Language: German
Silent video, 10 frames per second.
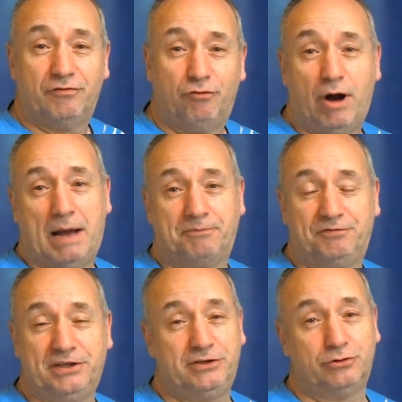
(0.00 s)

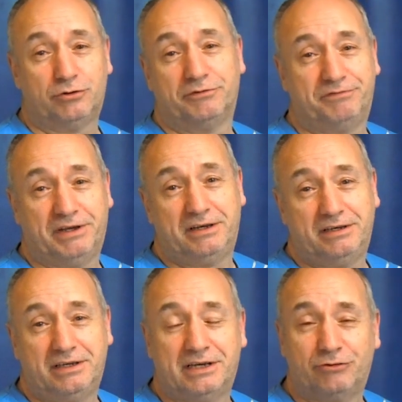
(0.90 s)
Vorabvideo
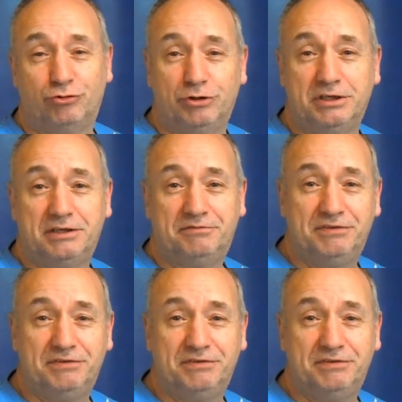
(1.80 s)
werdet ihr natürlich